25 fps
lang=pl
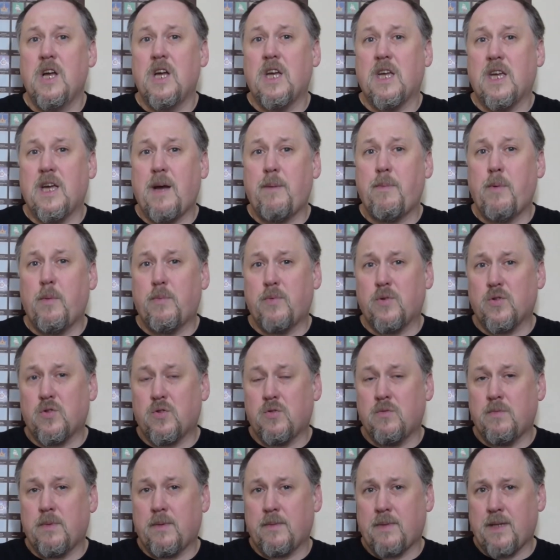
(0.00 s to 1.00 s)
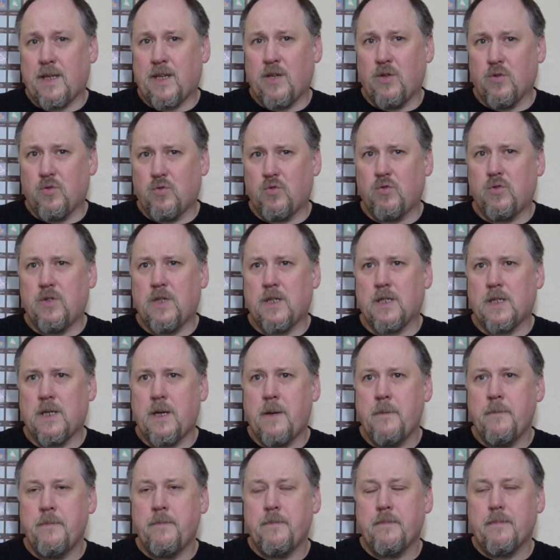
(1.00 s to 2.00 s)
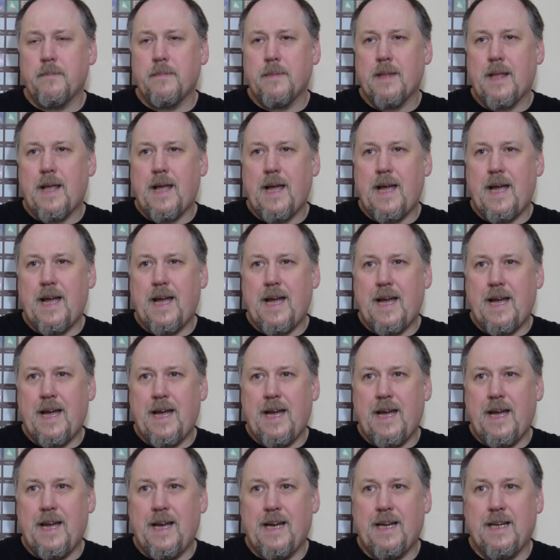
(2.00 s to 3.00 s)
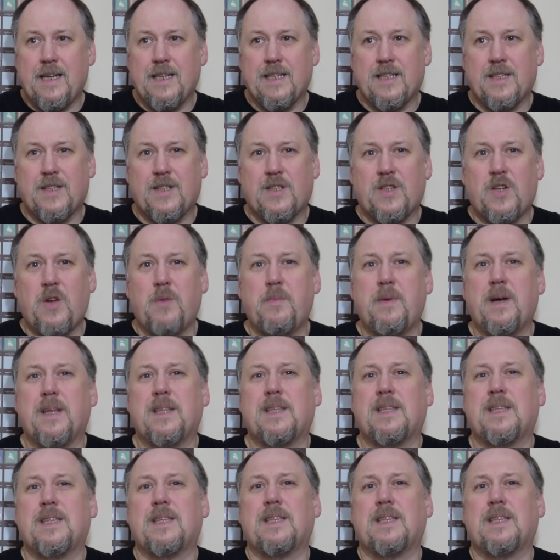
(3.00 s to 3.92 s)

Ja po prostu mam takie odczucie, że e, to ma